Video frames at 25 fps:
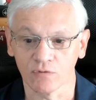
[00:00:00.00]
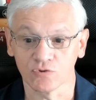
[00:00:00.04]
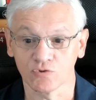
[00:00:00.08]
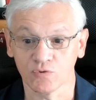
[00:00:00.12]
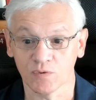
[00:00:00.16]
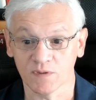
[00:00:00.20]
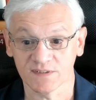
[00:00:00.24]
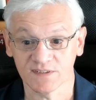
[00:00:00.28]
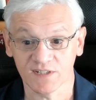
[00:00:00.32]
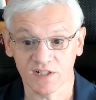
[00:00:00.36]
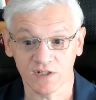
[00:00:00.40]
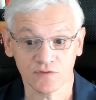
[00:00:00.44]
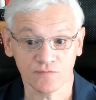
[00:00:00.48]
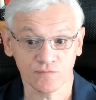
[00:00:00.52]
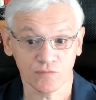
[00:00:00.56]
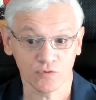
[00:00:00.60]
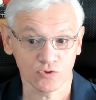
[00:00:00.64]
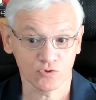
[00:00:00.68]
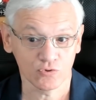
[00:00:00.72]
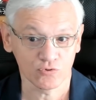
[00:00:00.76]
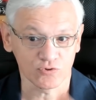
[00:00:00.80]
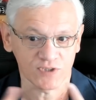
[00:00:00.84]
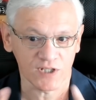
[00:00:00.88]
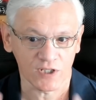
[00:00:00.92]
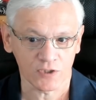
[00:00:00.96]
Se o exército
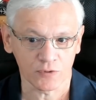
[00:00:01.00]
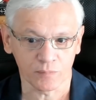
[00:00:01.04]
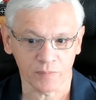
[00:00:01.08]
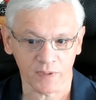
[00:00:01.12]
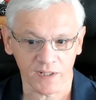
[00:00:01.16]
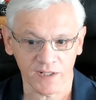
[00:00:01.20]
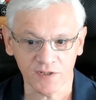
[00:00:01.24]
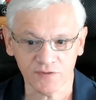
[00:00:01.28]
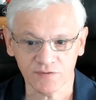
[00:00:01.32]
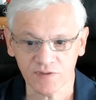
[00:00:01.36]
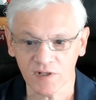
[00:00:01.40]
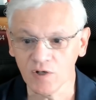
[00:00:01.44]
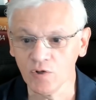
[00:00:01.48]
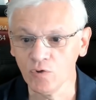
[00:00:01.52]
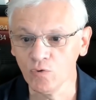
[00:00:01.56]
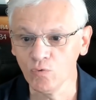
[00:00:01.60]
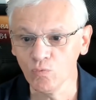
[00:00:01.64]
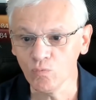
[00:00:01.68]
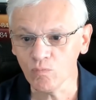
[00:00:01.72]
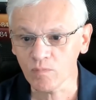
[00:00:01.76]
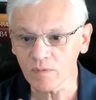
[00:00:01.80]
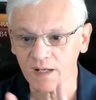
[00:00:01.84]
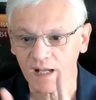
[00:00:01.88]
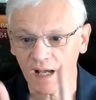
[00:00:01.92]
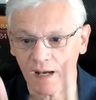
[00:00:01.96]
fosse usado para isso, ele
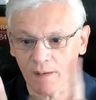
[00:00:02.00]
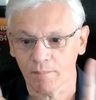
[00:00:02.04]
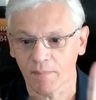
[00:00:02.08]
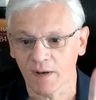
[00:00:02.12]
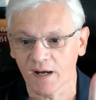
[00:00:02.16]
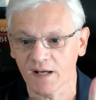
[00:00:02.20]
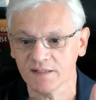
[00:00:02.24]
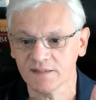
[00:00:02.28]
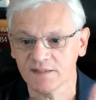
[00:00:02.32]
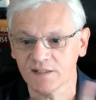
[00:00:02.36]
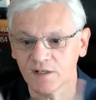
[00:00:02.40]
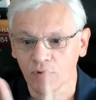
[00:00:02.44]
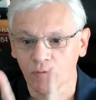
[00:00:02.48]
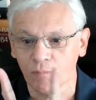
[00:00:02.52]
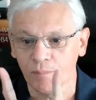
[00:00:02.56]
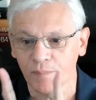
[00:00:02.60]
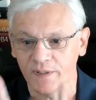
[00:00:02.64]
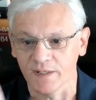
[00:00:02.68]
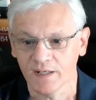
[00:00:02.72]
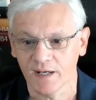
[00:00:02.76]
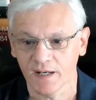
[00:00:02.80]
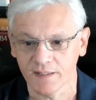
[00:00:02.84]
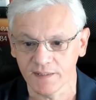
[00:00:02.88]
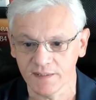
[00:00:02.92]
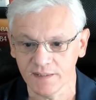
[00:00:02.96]
nunca mais
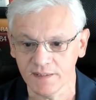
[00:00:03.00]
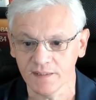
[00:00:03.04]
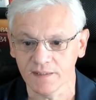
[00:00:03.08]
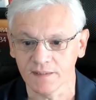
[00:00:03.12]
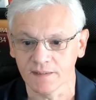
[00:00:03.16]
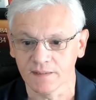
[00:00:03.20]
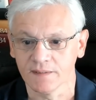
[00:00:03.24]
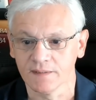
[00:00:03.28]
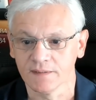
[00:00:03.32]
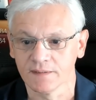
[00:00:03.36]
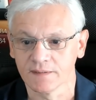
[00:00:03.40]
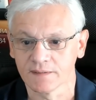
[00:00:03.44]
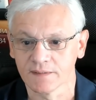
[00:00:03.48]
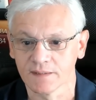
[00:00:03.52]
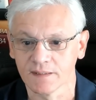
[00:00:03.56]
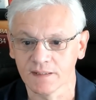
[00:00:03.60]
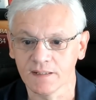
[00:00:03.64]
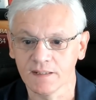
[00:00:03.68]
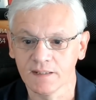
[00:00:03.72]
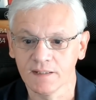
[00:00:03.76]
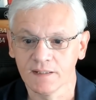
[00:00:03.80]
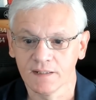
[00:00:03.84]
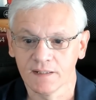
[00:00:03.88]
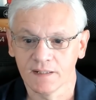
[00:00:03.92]
recuperaria né,